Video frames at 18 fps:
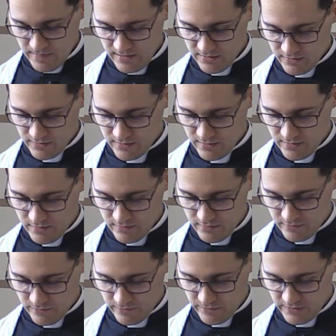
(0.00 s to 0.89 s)
E,
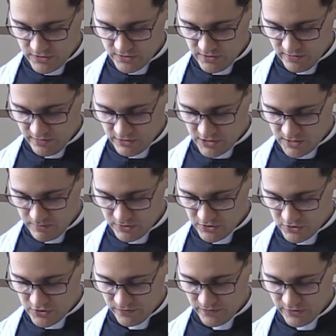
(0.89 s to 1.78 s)
więc żeby
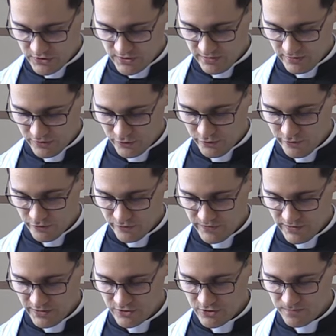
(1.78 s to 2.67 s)
rzeczywiście to
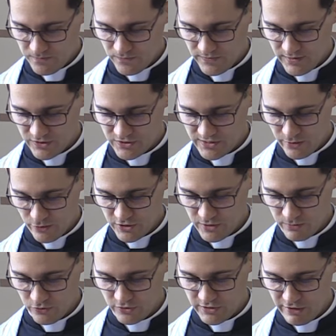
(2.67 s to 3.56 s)
również nie stało
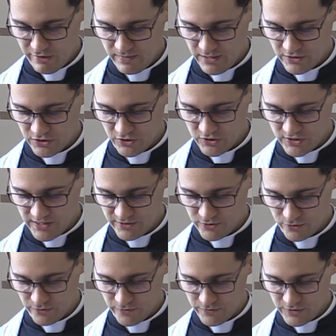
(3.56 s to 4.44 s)
się udziałem naszych czasów,